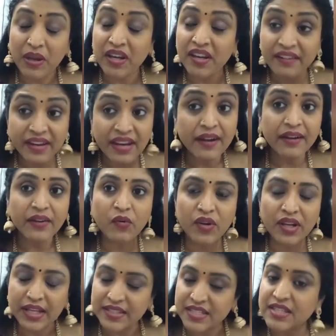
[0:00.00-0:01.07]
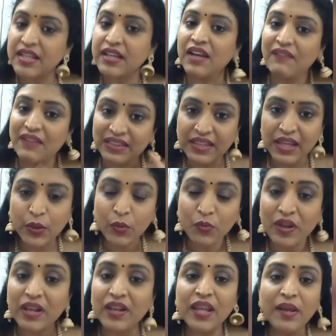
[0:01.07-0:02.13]
మళ్ళీ రీఎంట్రీ ఉంటే ఖచ్చితంగా వెళ్తాను
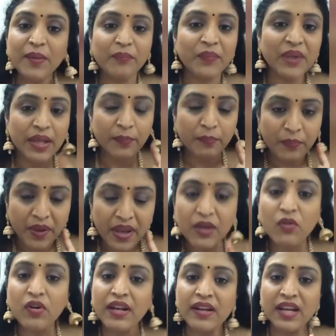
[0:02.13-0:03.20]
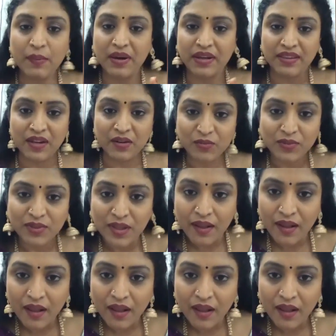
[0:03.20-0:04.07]
వెళ్ళి మీ పేరునే నిలబెడతాను